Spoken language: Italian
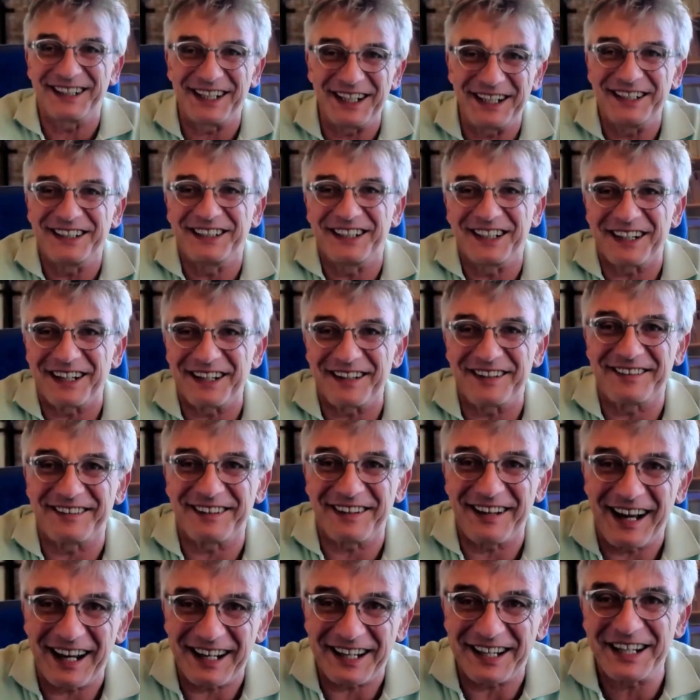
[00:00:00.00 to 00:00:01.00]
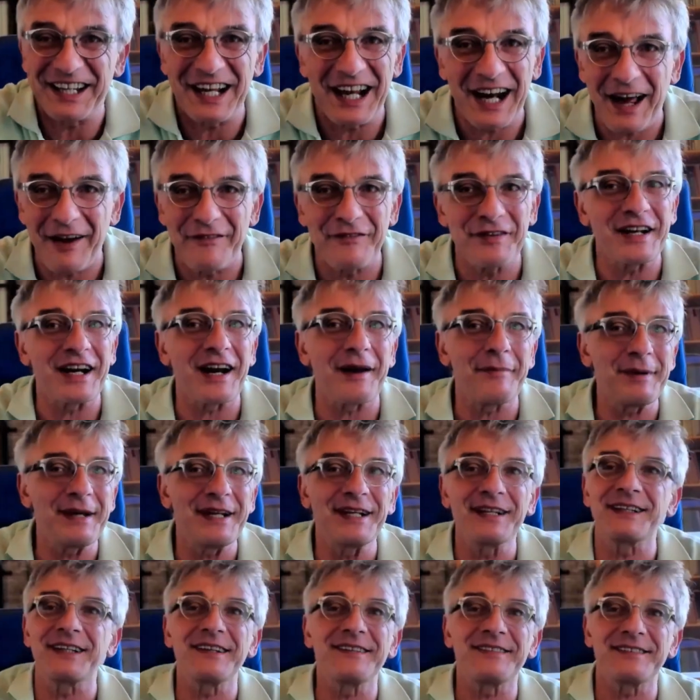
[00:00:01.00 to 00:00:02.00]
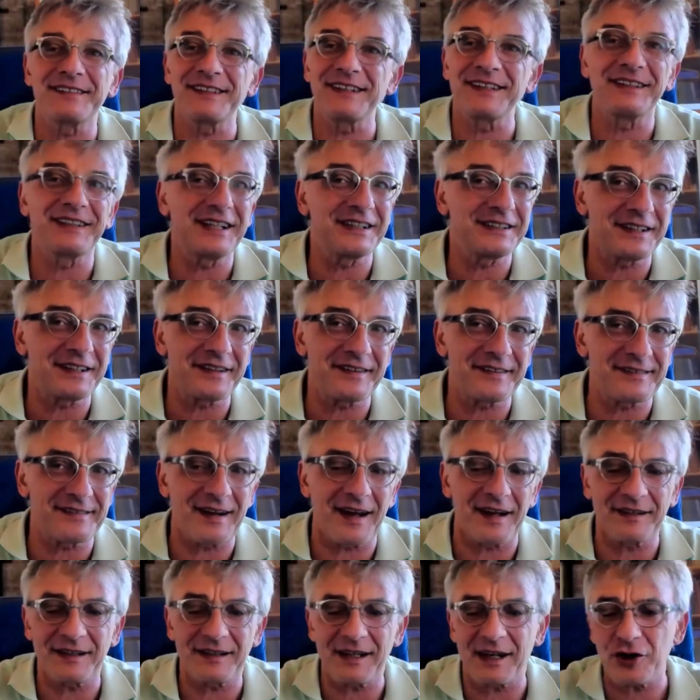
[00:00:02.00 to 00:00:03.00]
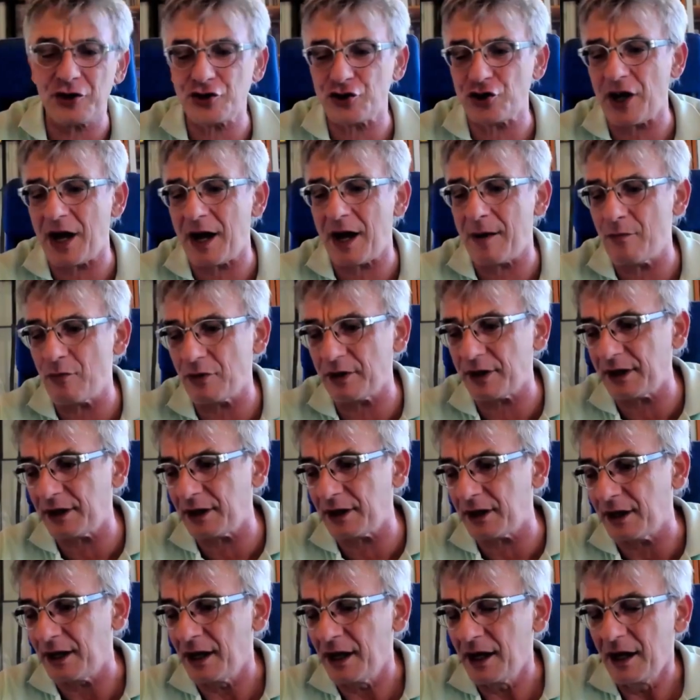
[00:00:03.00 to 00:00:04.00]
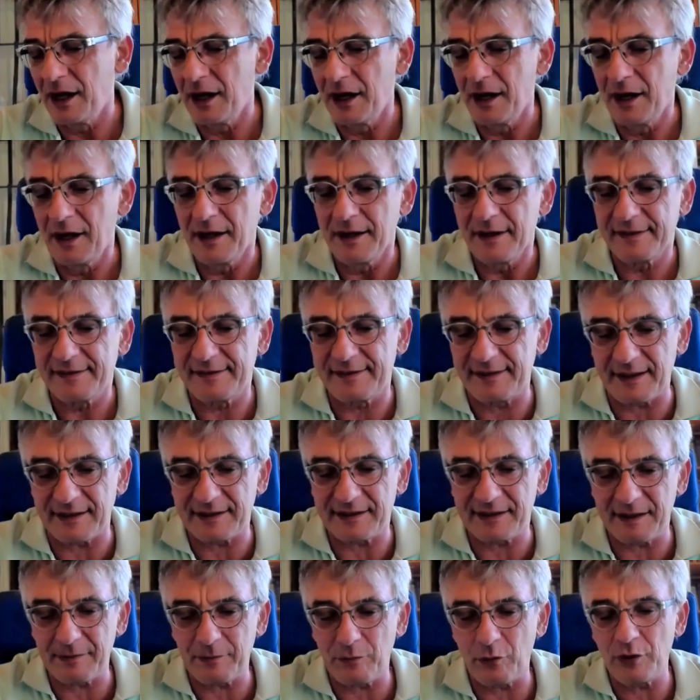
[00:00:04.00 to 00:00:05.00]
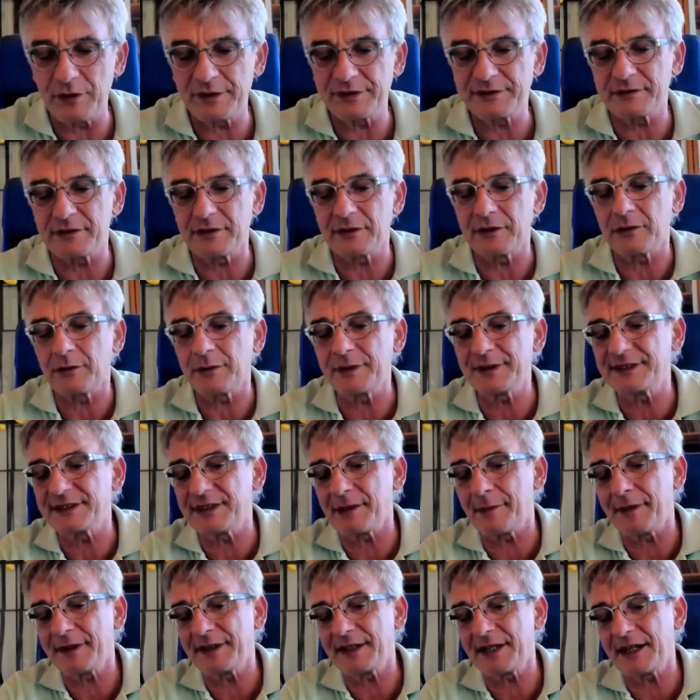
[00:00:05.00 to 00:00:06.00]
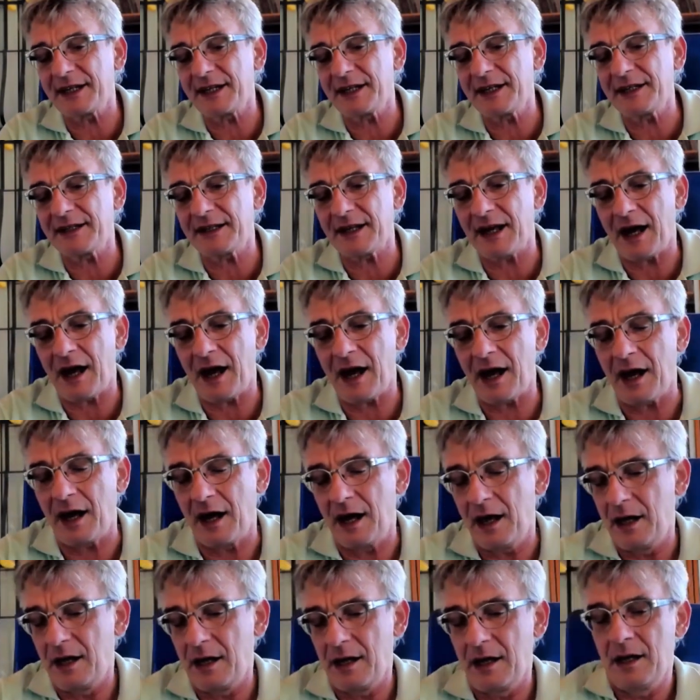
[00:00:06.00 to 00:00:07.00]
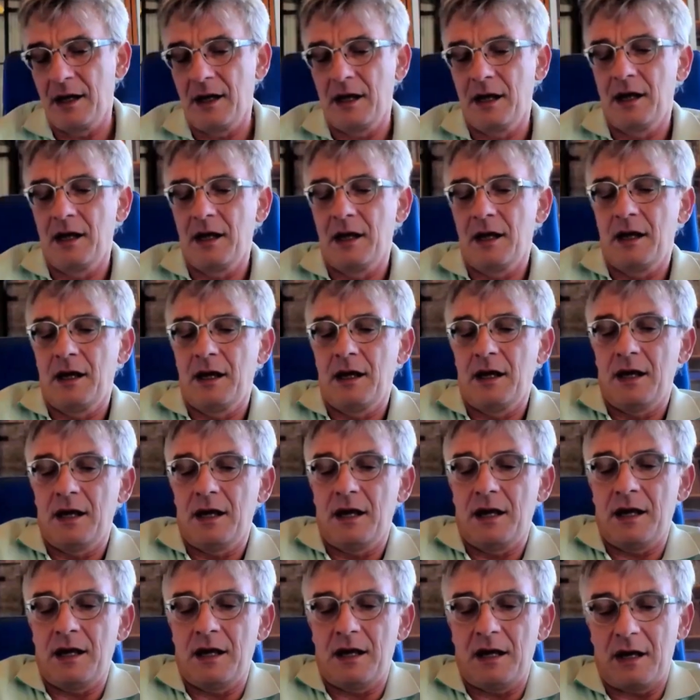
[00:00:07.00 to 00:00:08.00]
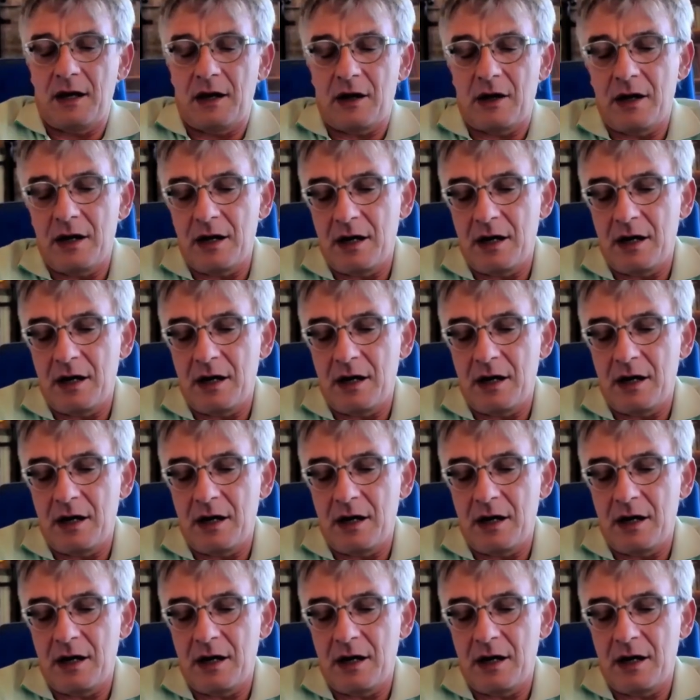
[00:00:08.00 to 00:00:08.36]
Che interesse ha chi l'ha veramente sintetizzata? Lasciamo che si attribuiscono questa paternità eh,